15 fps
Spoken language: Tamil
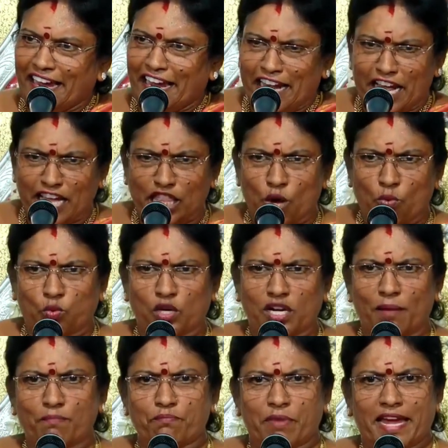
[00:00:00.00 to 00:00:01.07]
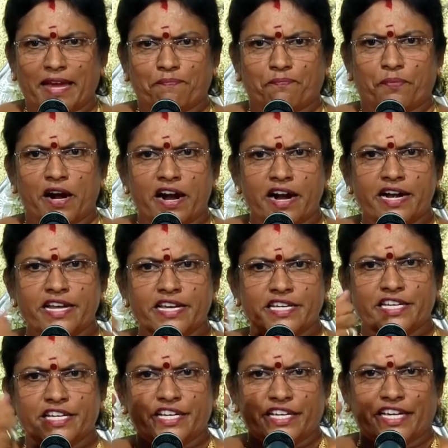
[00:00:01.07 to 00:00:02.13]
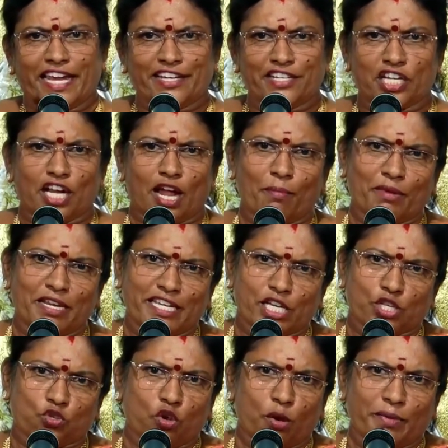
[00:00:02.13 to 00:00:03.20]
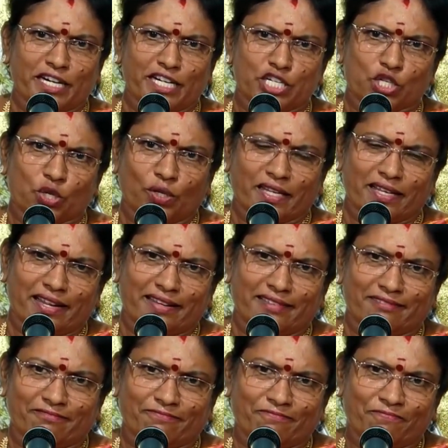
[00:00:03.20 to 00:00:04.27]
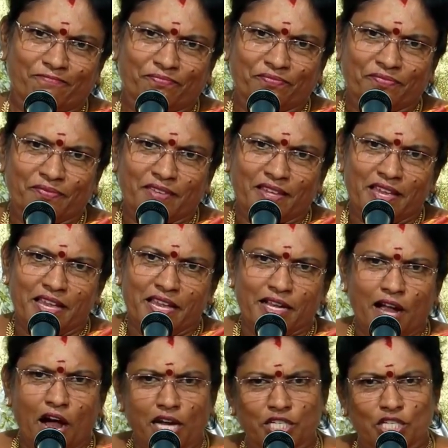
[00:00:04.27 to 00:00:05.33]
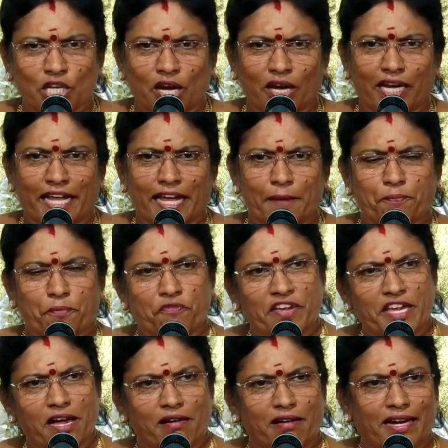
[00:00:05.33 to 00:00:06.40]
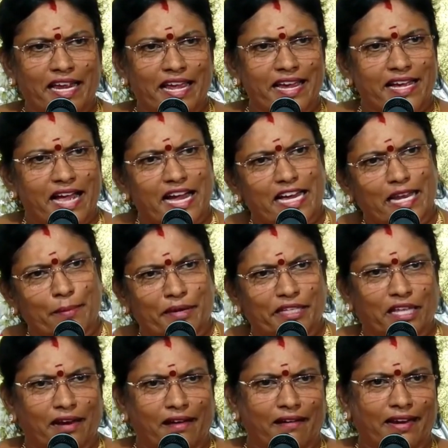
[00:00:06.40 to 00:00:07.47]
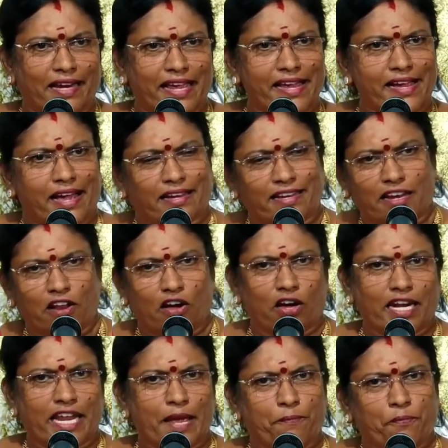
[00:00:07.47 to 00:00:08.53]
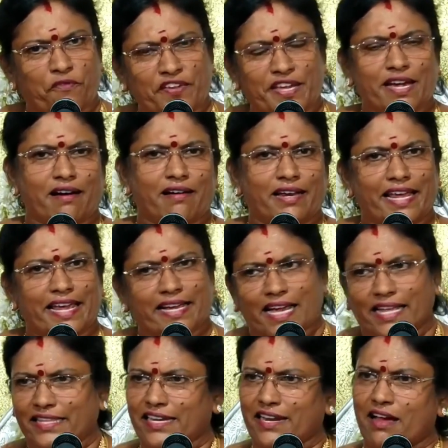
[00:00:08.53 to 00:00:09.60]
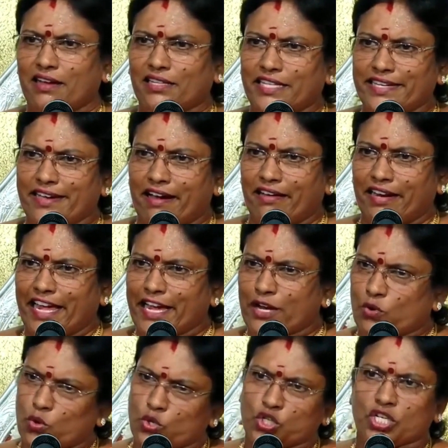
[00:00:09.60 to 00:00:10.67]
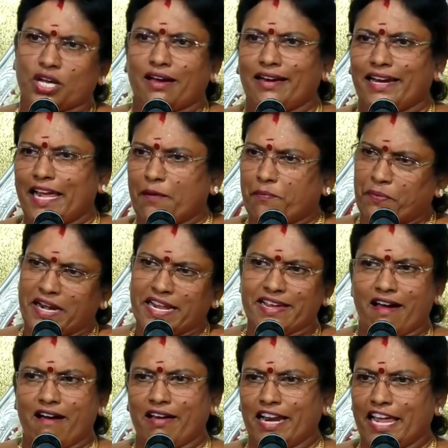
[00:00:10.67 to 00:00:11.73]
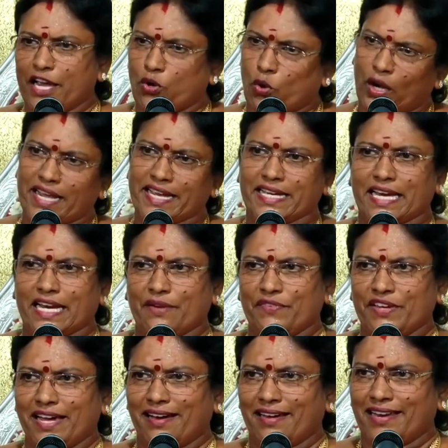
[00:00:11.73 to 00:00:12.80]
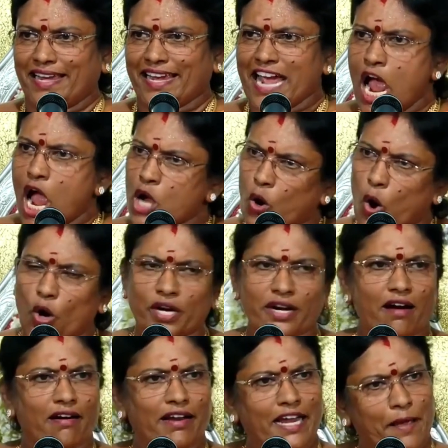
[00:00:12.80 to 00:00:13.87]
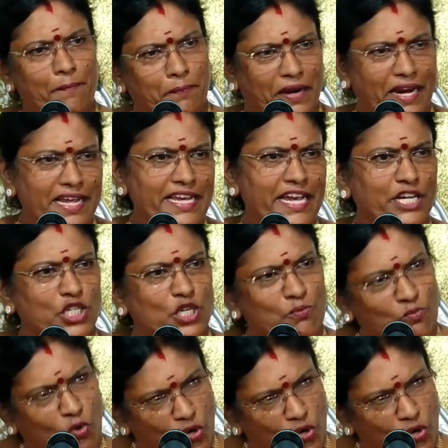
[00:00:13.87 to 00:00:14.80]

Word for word: ஏன்னா இந்த உடம்பை பேணு என்று ராமலிங்க சுவாமிகள் சொல்கிறார் காற்றாலே புவியாலே ககனமதலாலே கனலாலே புவியாலே கதிராதியாலே கூற்றாலே பிணியாலே கொலைக்கருவியாலே கோழாலே பிறையேற்றும்